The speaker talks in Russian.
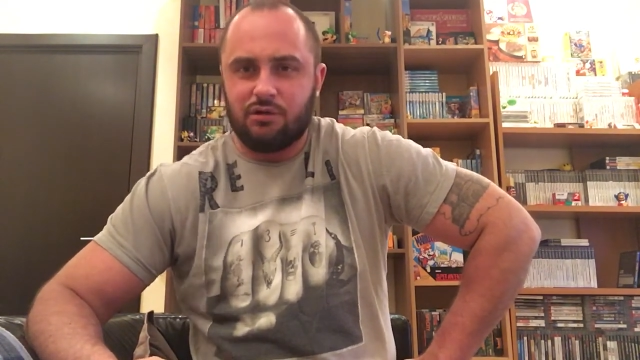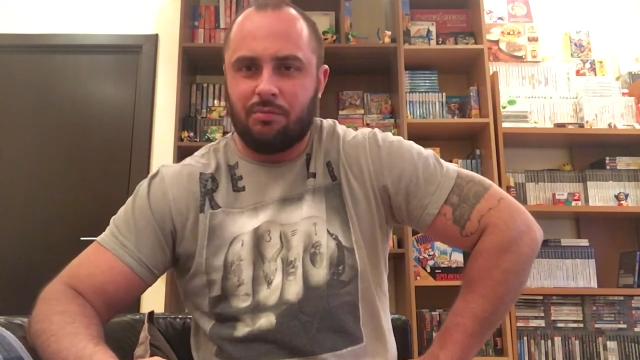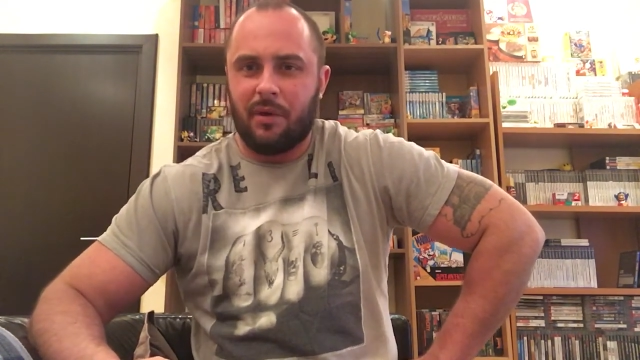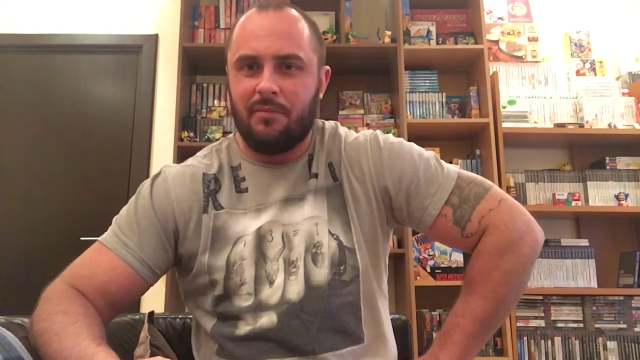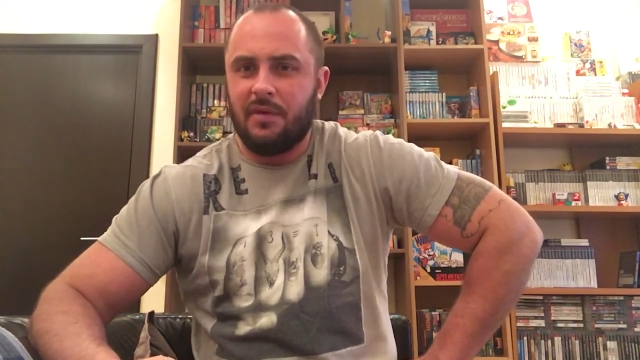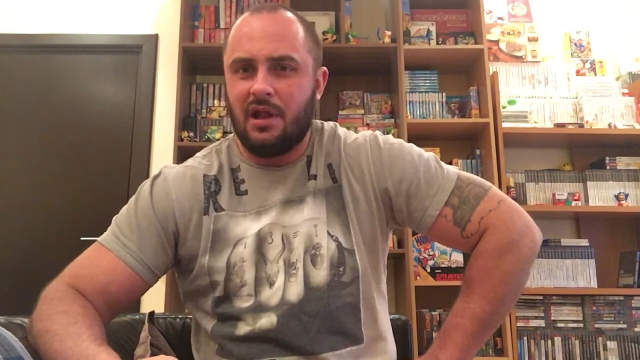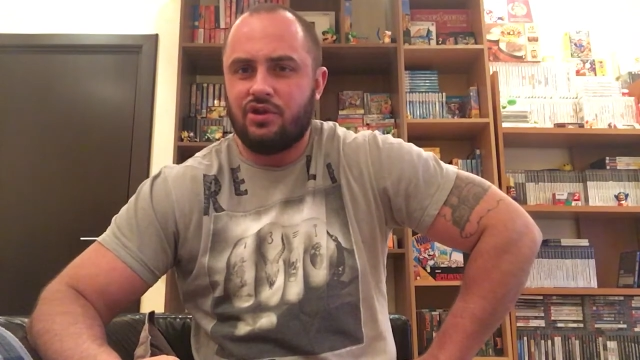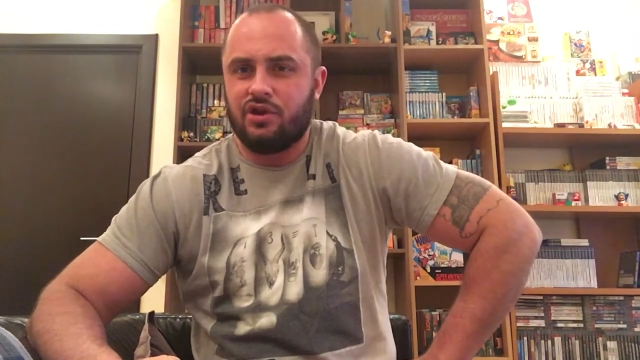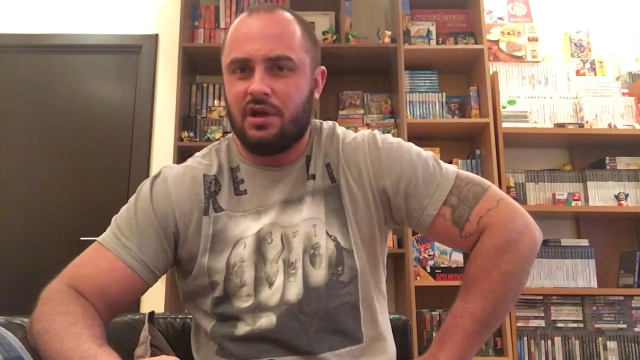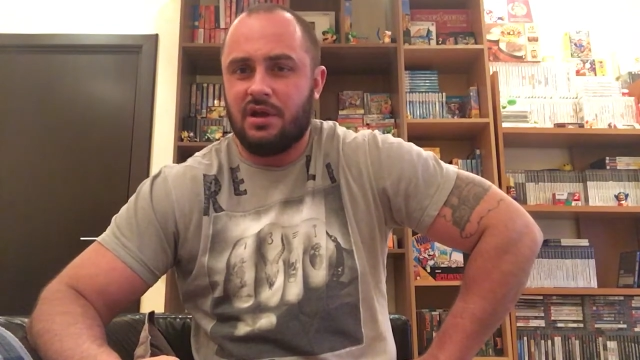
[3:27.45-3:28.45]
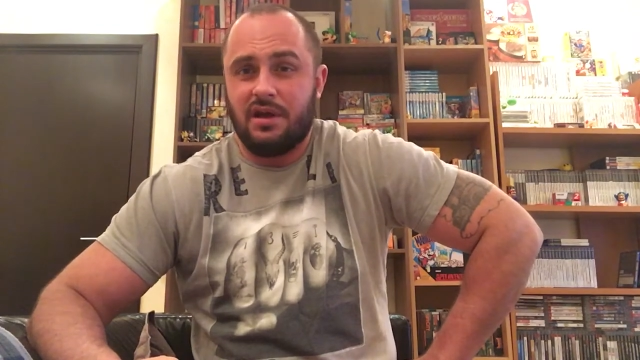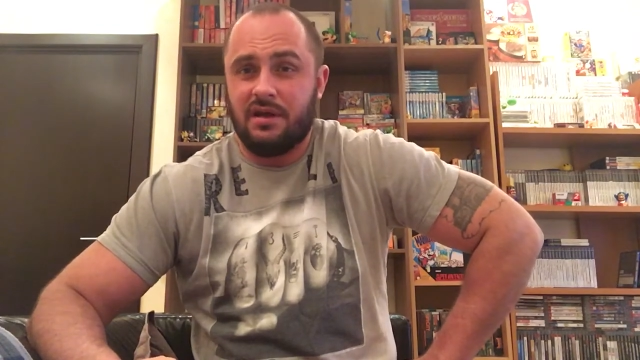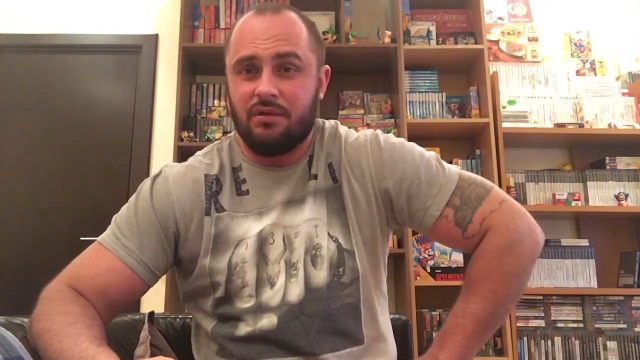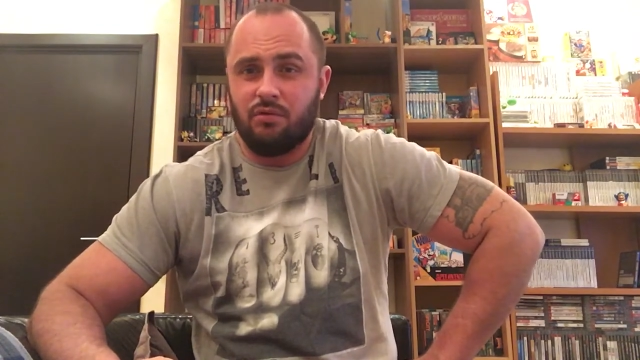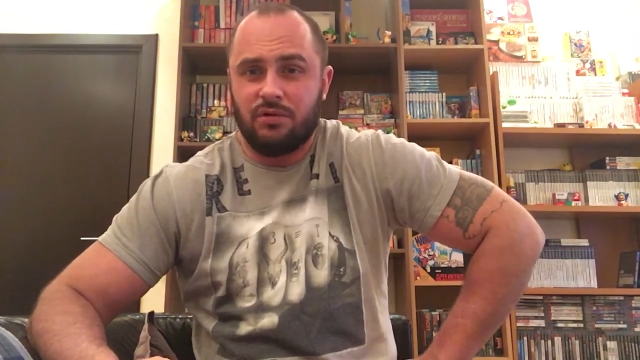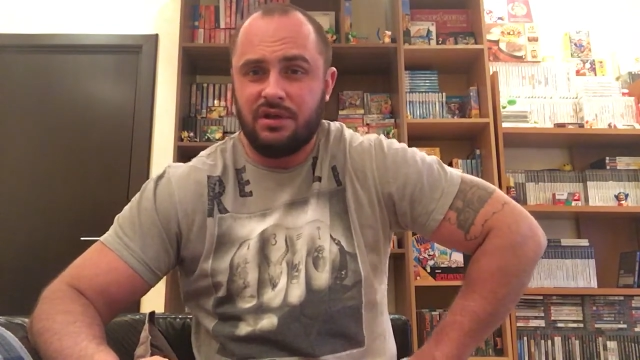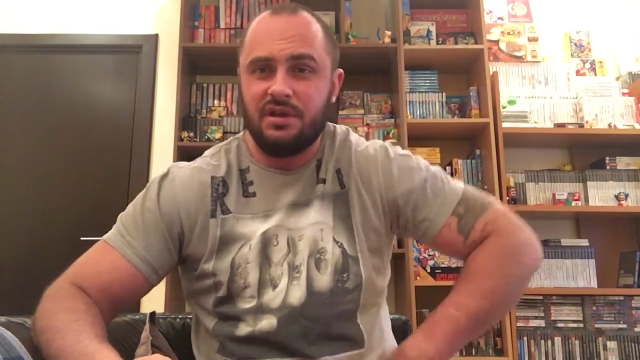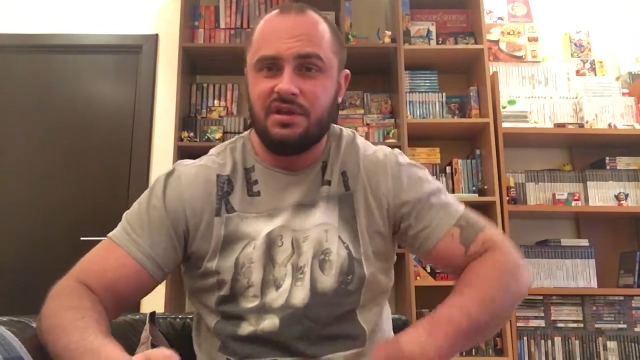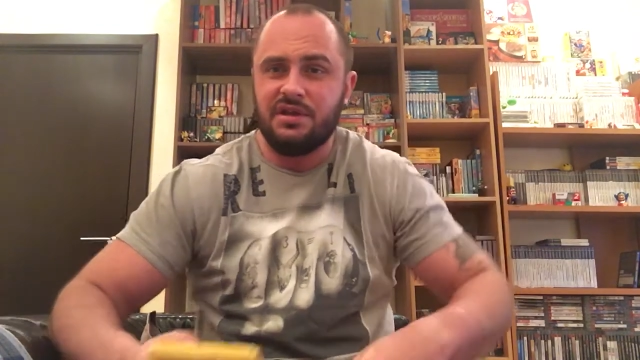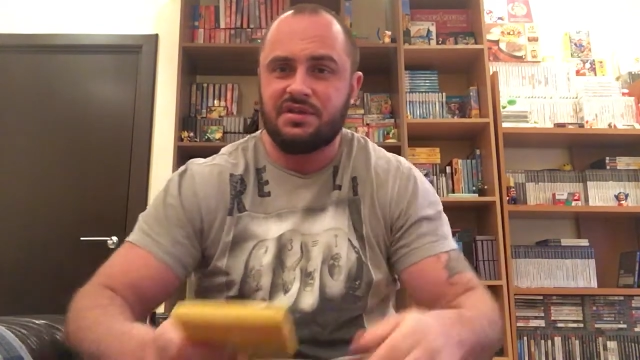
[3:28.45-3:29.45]
кто помельче, и, ну,
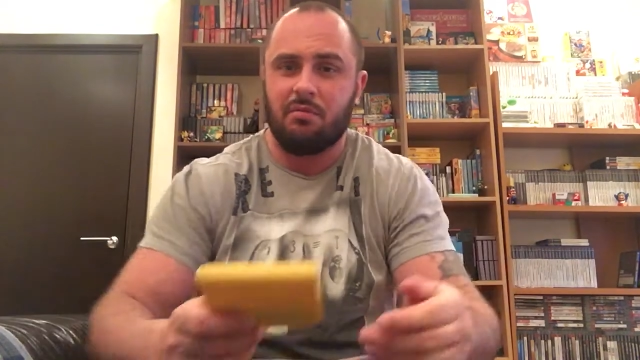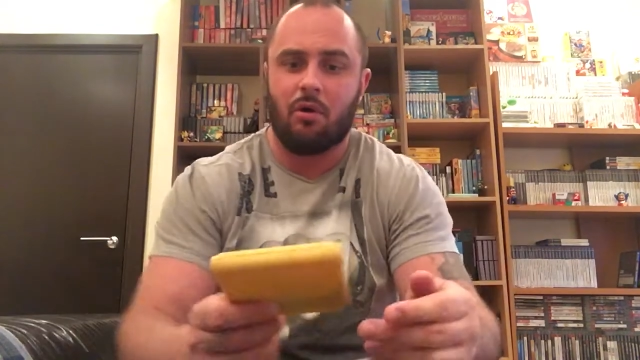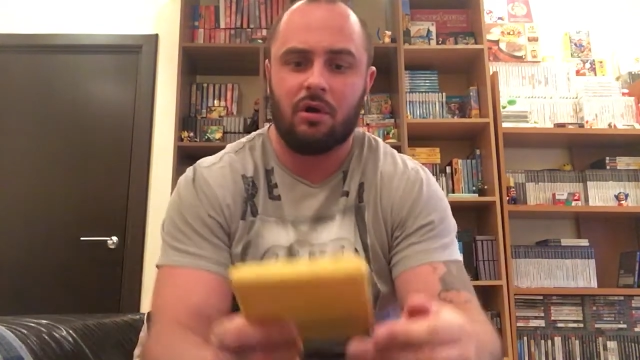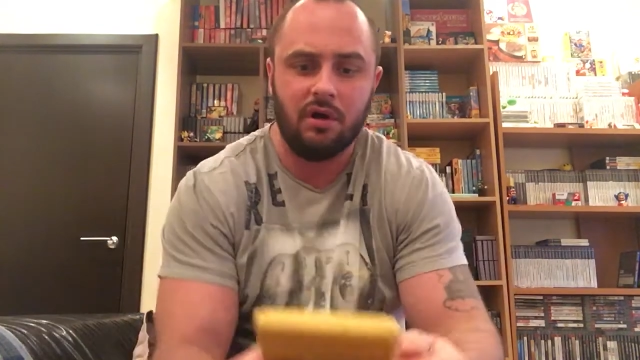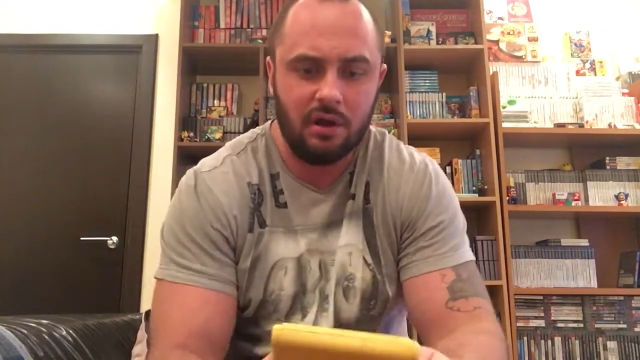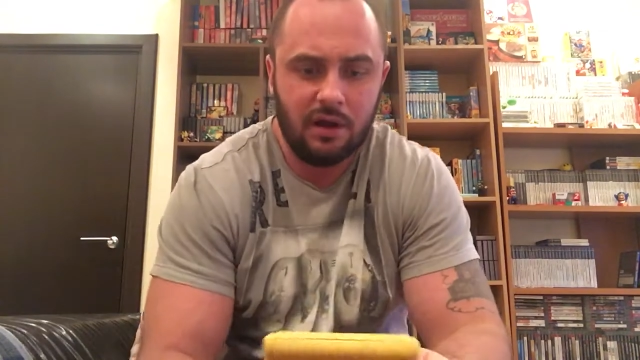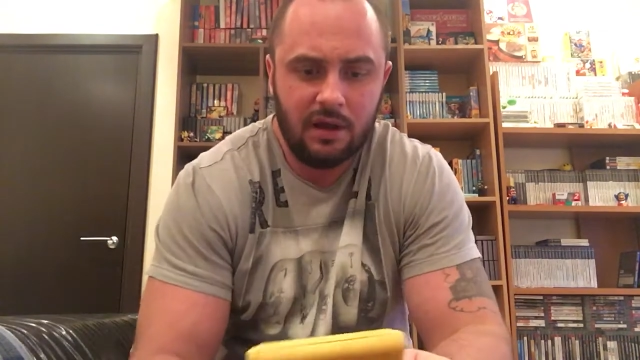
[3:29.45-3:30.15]
не смог.